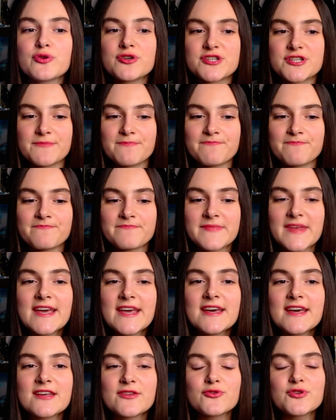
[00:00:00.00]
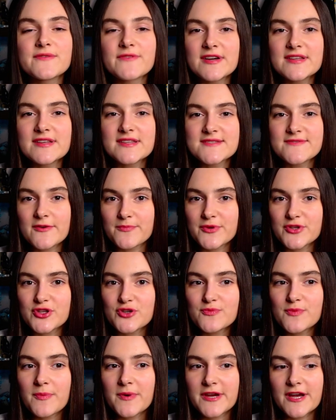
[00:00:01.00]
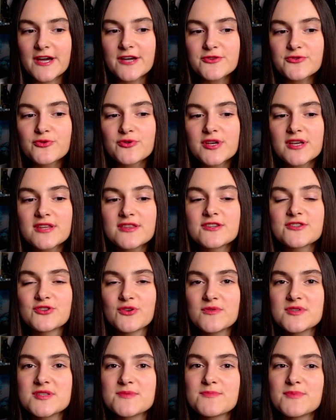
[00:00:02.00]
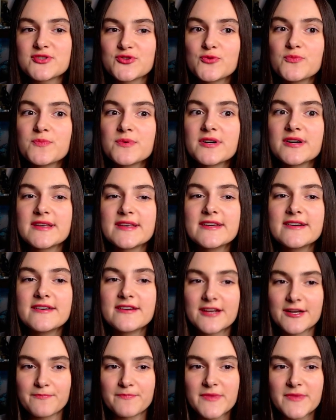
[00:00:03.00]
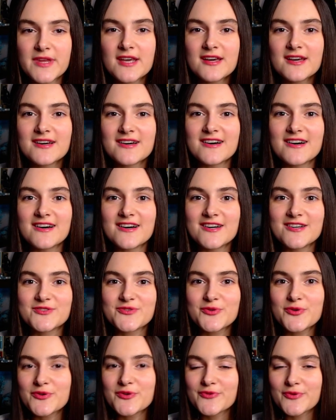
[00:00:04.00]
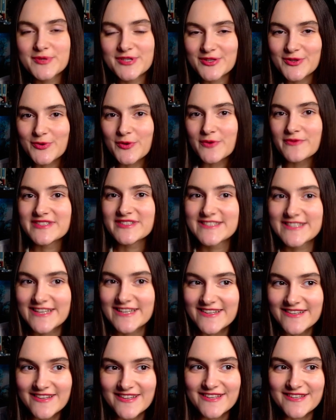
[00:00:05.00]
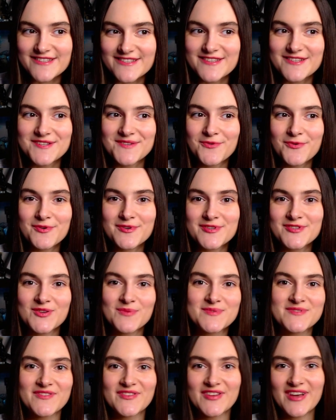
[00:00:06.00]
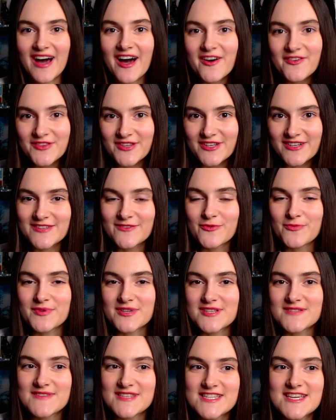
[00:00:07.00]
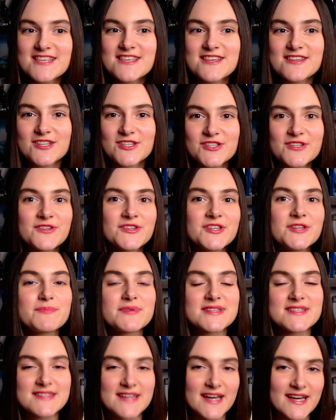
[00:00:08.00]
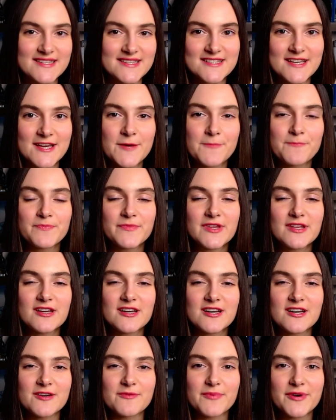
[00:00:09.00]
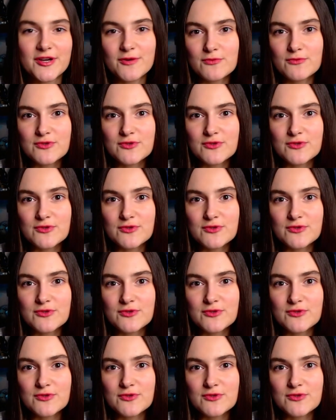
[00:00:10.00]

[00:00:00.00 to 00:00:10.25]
же — ну, давайте с вами пойдем по порядку и начнем с поступка Игоря. А, что он вообще такого сделал, из-за чего, собственно, автор этого произведения решил написать а, поэму